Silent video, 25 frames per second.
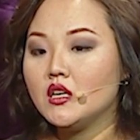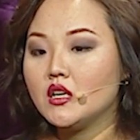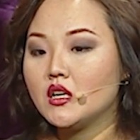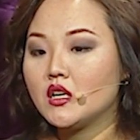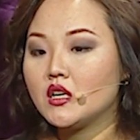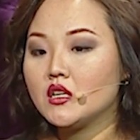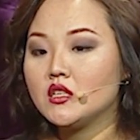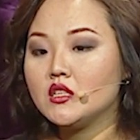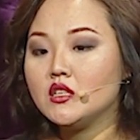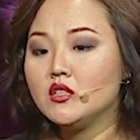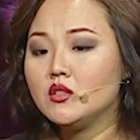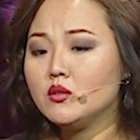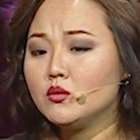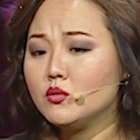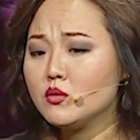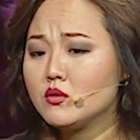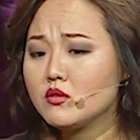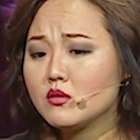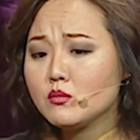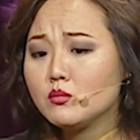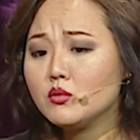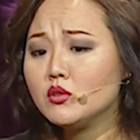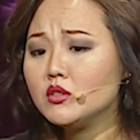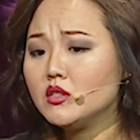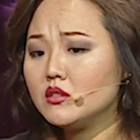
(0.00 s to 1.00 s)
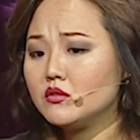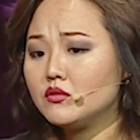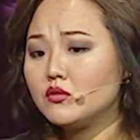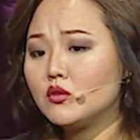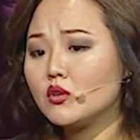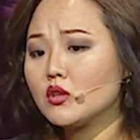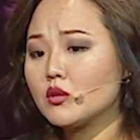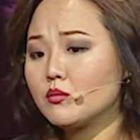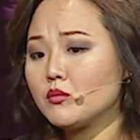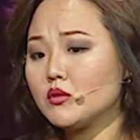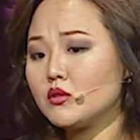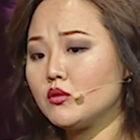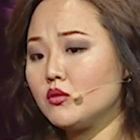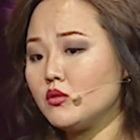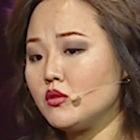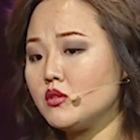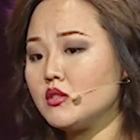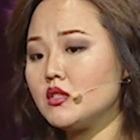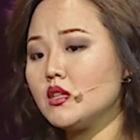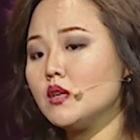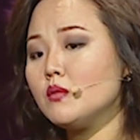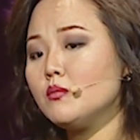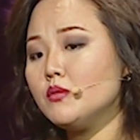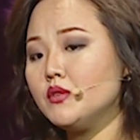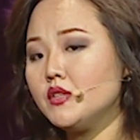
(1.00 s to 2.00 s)
Они идут в свободной форме, то
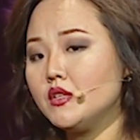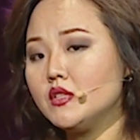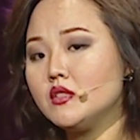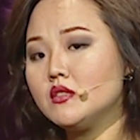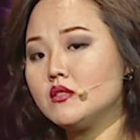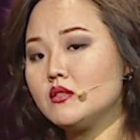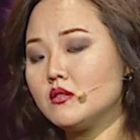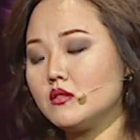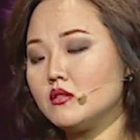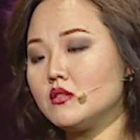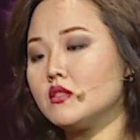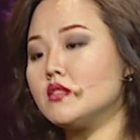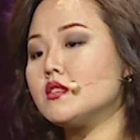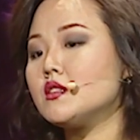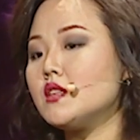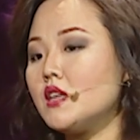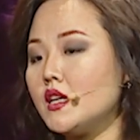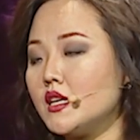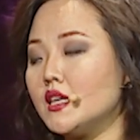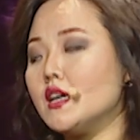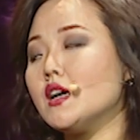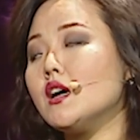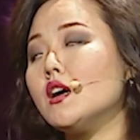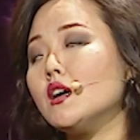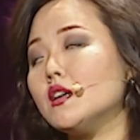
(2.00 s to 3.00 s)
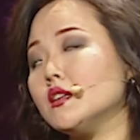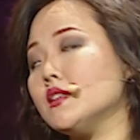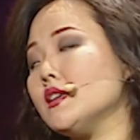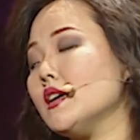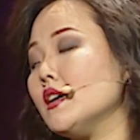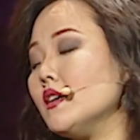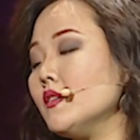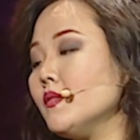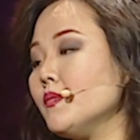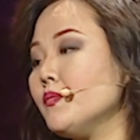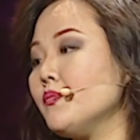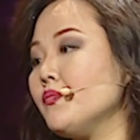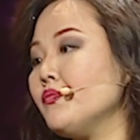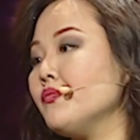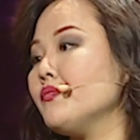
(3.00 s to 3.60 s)
есть там есть состояние огня